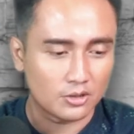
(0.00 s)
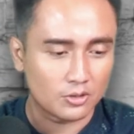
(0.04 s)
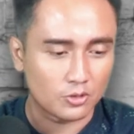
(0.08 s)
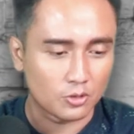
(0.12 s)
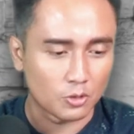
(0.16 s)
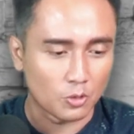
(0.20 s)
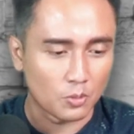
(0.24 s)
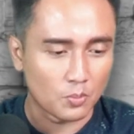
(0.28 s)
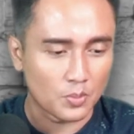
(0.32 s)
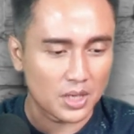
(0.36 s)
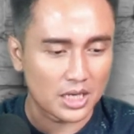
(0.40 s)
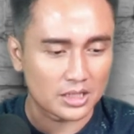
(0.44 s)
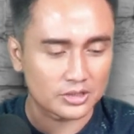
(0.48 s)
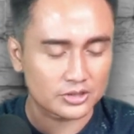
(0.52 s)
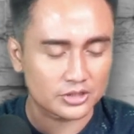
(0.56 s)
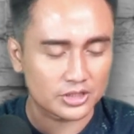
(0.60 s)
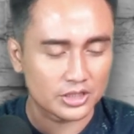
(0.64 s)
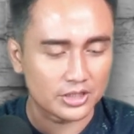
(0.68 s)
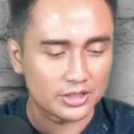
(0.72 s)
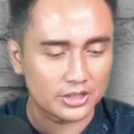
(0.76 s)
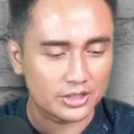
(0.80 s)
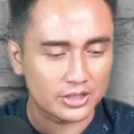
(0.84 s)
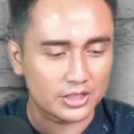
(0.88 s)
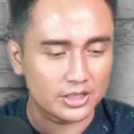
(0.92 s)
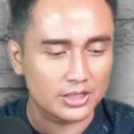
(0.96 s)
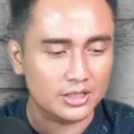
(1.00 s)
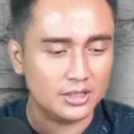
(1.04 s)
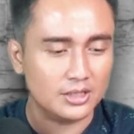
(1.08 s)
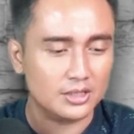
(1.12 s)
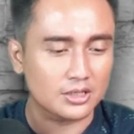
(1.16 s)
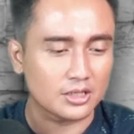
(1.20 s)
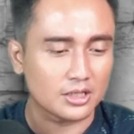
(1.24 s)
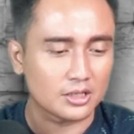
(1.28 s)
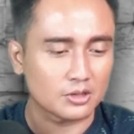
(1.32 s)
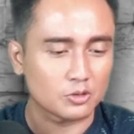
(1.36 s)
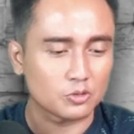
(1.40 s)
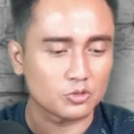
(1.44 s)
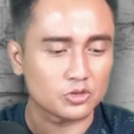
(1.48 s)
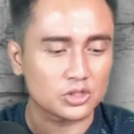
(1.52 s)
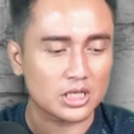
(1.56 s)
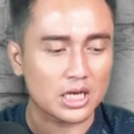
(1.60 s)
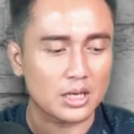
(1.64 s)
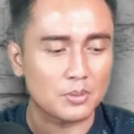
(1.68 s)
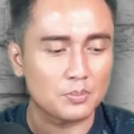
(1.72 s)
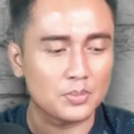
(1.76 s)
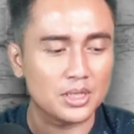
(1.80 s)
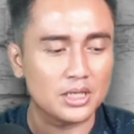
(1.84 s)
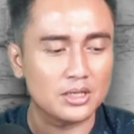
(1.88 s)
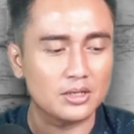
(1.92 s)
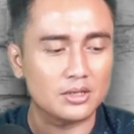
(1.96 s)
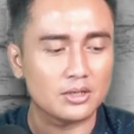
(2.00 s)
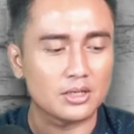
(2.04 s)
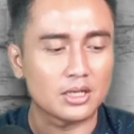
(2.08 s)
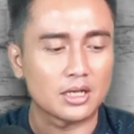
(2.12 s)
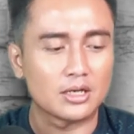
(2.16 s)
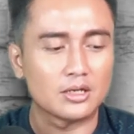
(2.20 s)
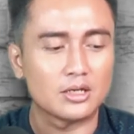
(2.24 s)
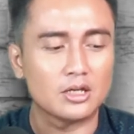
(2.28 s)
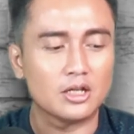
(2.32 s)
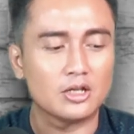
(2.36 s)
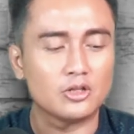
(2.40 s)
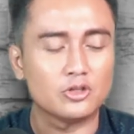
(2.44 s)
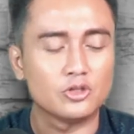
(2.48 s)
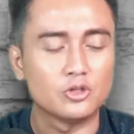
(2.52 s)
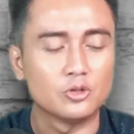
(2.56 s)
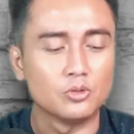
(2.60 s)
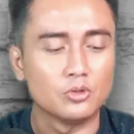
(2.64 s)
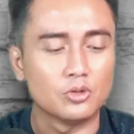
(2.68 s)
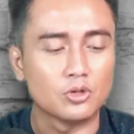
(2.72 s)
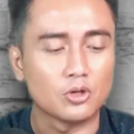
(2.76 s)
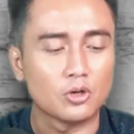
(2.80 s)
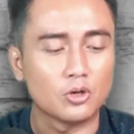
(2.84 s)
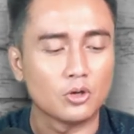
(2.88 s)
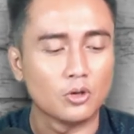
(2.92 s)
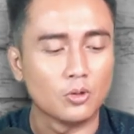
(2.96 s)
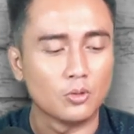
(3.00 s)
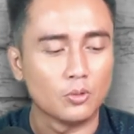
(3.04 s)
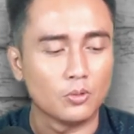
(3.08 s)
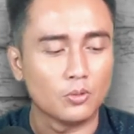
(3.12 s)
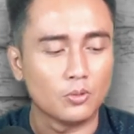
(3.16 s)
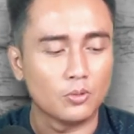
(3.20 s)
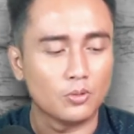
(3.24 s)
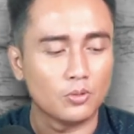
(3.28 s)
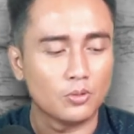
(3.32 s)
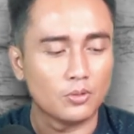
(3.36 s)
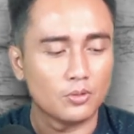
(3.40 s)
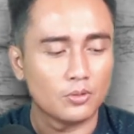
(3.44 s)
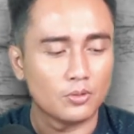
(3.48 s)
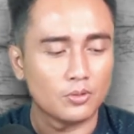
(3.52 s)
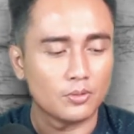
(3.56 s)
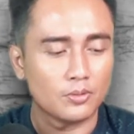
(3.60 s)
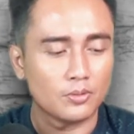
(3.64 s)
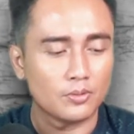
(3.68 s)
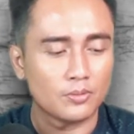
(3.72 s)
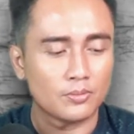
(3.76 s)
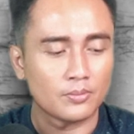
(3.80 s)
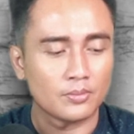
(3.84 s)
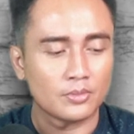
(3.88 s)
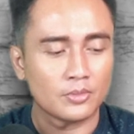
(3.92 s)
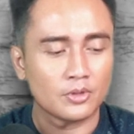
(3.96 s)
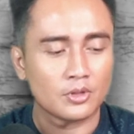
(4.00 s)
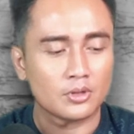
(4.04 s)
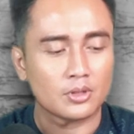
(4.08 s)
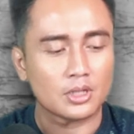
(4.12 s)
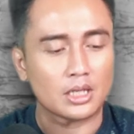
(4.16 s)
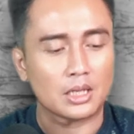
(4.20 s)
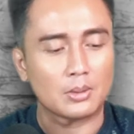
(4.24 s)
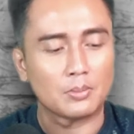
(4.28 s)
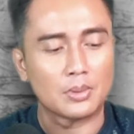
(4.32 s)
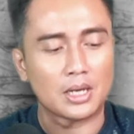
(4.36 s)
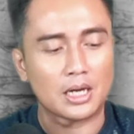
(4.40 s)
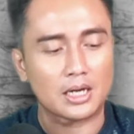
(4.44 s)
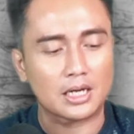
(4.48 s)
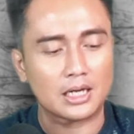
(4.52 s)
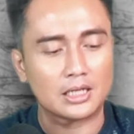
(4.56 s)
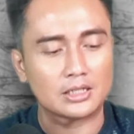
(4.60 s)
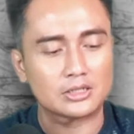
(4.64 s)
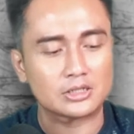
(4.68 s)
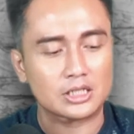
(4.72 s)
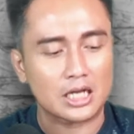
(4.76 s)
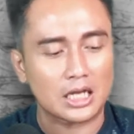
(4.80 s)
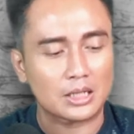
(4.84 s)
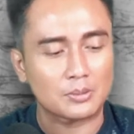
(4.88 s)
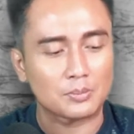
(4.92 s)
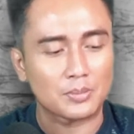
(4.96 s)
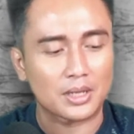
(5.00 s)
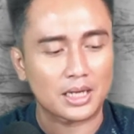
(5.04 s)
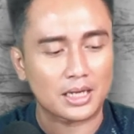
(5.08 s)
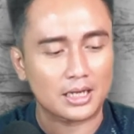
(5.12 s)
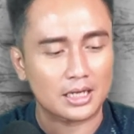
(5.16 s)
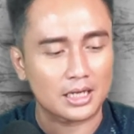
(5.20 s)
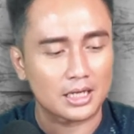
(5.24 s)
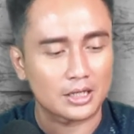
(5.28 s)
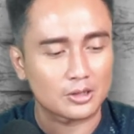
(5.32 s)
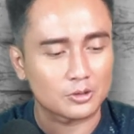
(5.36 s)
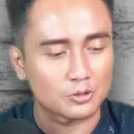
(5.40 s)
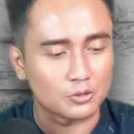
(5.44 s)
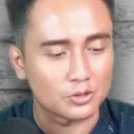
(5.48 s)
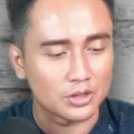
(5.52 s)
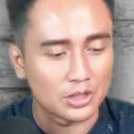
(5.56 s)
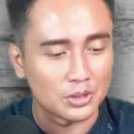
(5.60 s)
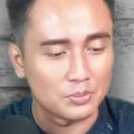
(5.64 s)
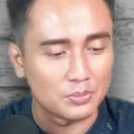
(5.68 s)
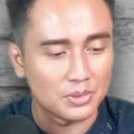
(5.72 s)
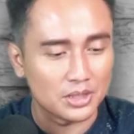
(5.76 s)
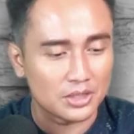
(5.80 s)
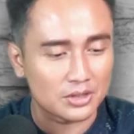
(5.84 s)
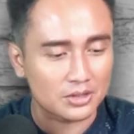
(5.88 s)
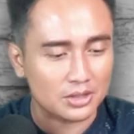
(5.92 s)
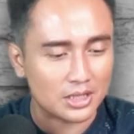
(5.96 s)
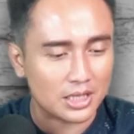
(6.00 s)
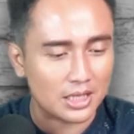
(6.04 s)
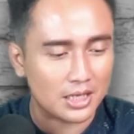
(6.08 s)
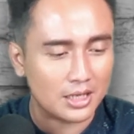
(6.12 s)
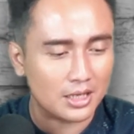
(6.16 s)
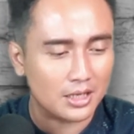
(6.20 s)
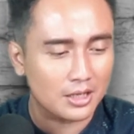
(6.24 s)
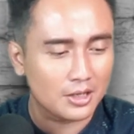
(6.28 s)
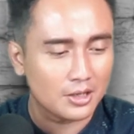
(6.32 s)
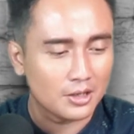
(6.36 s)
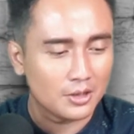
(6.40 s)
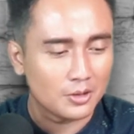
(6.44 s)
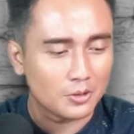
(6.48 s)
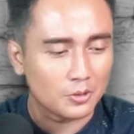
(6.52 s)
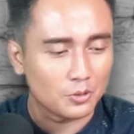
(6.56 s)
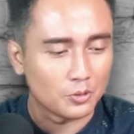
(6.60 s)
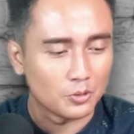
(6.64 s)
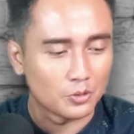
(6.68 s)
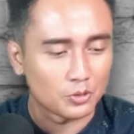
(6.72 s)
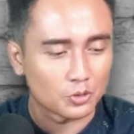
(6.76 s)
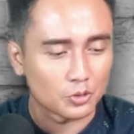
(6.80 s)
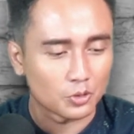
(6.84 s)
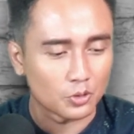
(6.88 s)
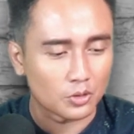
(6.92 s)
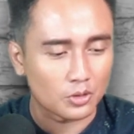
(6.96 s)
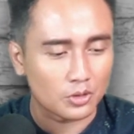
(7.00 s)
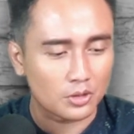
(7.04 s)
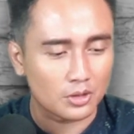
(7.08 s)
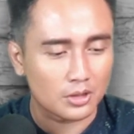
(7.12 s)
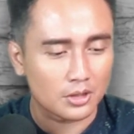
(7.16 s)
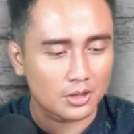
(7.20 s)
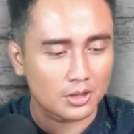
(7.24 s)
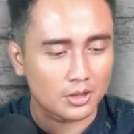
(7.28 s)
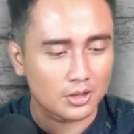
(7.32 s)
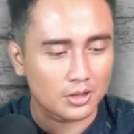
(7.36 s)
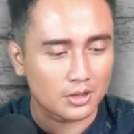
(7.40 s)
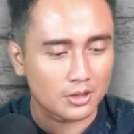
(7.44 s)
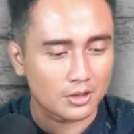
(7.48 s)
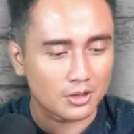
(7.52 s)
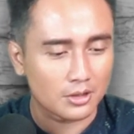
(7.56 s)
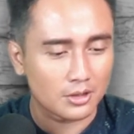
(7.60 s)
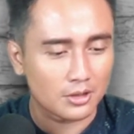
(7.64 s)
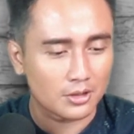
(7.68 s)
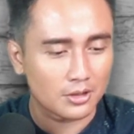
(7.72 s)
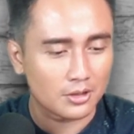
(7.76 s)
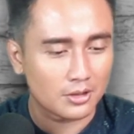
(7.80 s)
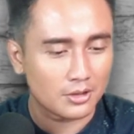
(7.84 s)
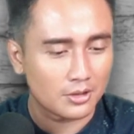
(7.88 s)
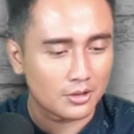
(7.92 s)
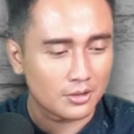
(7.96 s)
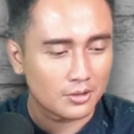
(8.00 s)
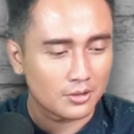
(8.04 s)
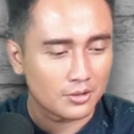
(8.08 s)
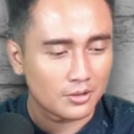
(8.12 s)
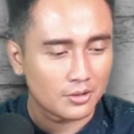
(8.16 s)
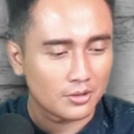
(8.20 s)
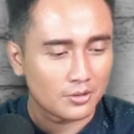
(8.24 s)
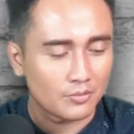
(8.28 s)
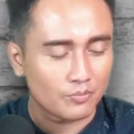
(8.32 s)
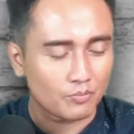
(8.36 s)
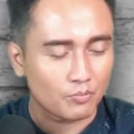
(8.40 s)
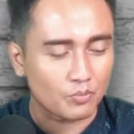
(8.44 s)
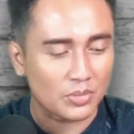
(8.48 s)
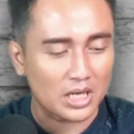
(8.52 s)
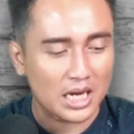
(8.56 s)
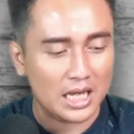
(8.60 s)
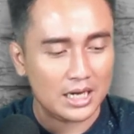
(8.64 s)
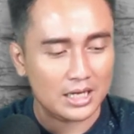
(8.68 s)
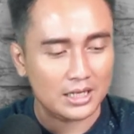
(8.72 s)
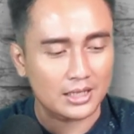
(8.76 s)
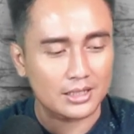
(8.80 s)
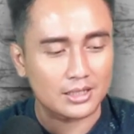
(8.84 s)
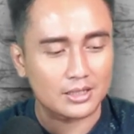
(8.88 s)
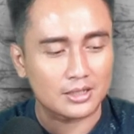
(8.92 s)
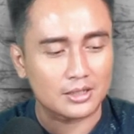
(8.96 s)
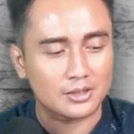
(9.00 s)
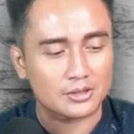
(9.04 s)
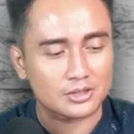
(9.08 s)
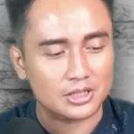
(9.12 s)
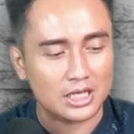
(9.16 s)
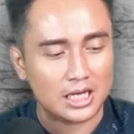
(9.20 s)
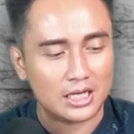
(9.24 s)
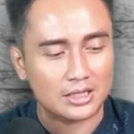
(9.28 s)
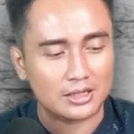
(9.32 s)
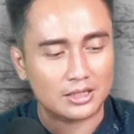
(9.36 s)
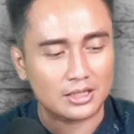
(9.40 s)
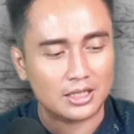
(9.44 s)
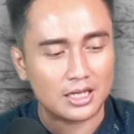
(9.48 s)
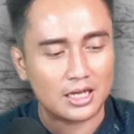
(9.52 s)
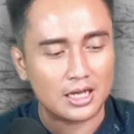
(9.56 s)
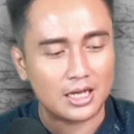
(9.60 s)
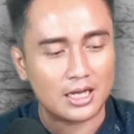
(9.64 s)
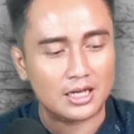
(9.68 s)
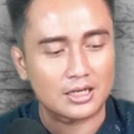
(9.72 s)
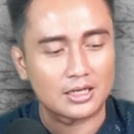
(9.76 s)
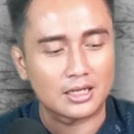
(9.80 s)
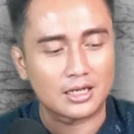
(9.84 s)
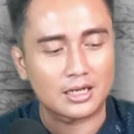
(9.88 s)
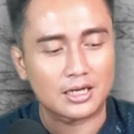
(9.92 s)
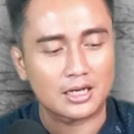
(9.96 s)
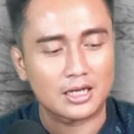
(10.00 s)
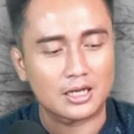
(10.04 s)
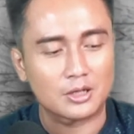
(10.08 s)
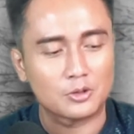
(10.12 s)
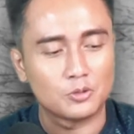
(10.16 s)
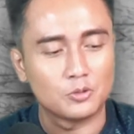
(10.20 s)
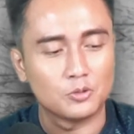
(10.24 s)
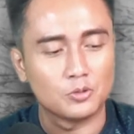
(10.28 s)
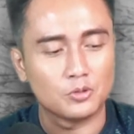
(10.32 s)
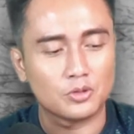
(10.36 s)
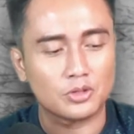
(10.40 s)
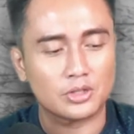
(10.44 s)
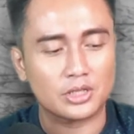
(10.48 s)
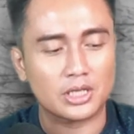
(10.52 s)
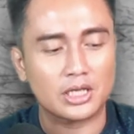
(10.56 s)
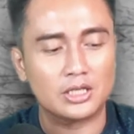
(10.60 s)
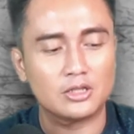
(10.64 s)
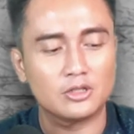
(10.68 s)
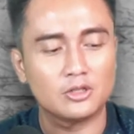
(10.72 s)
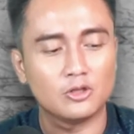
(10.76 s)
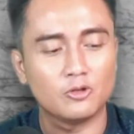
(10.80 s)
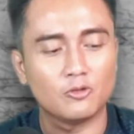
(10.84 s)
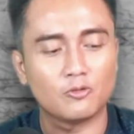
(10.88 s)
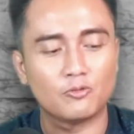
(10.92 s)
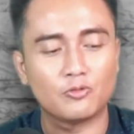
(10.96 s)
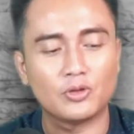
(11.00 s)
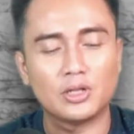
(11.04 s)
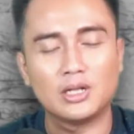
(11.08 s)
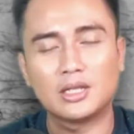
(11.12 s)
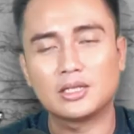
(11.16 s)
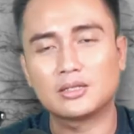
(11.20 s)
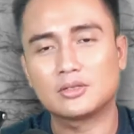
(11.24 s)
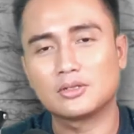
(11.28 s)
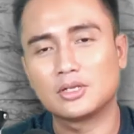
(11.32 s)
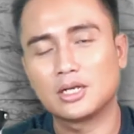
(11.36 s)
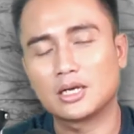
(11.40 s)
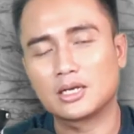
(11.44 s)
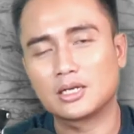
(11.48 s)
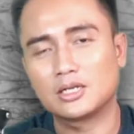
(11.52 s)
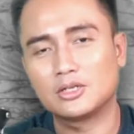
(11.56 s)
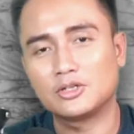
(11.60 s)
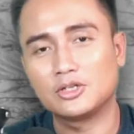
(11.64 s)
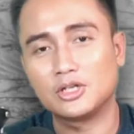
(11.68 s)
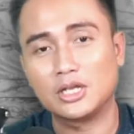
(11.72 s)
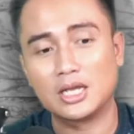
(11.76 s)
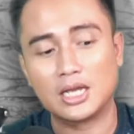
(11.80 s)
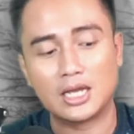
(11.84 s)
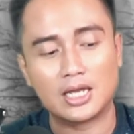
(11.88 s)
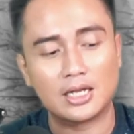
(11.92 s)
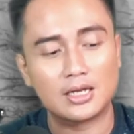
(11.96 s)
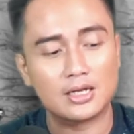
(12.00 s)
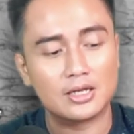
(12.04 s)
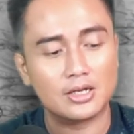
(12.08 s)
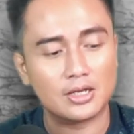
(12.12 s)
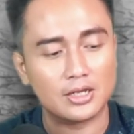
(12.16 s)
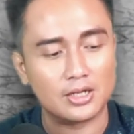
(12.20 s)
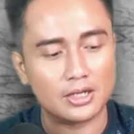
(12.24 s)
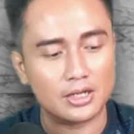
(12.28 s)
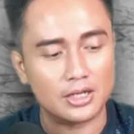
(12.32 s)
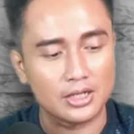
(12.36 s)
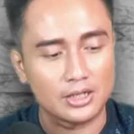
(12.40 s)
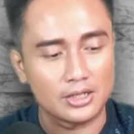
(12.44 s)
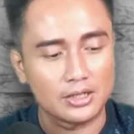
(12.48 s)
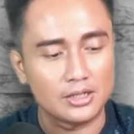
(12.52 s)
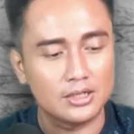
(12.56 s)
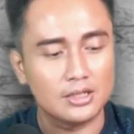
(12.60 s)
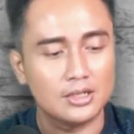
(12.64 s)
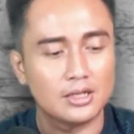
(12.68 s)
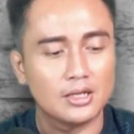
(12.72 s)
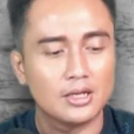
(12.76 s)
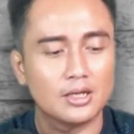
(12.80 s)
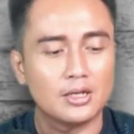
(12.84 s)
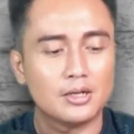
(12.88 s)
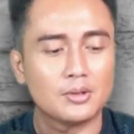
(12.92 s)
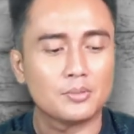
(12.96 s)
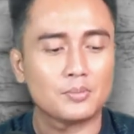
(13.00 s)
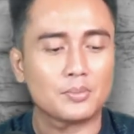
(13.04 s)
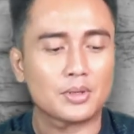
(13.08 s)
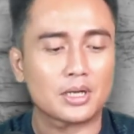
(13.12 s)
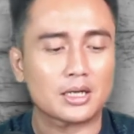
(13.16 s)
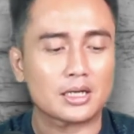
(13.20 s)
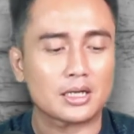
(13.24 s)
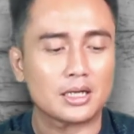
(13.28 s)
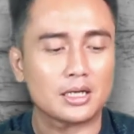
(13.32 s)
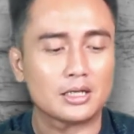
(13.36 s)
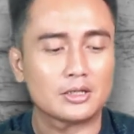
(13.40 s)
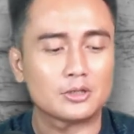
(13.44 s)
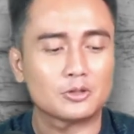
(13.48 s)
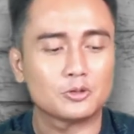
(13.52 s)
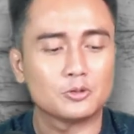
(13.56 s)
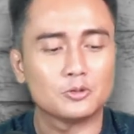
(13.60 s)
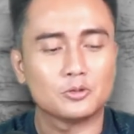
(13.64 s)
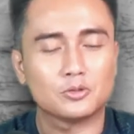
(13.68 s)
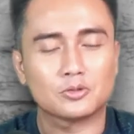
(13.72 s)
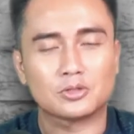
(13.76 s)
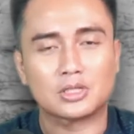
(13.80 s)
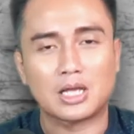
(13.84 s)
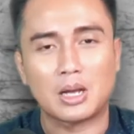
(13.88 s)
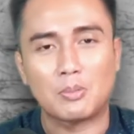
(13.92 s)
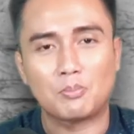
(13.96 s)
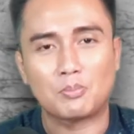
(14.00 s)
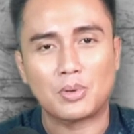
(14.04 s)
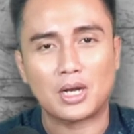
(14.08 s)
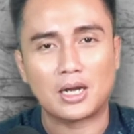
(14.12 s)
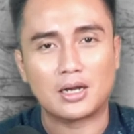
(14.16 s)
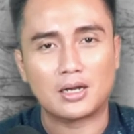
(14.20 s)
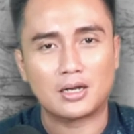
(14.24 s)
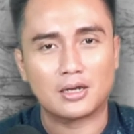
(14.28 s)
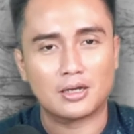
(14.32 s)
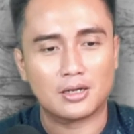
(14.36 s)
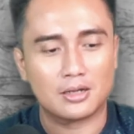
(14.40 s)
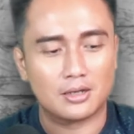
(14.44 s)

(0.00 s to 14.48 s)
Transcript: Dongbang Singki, yaitu Changmin dan Yoon Ho. Nah, bahkan saat mereka itu diminta untuk uh, menarik saat ada lagu Can You Feel It dari DNE, mereka itu tampak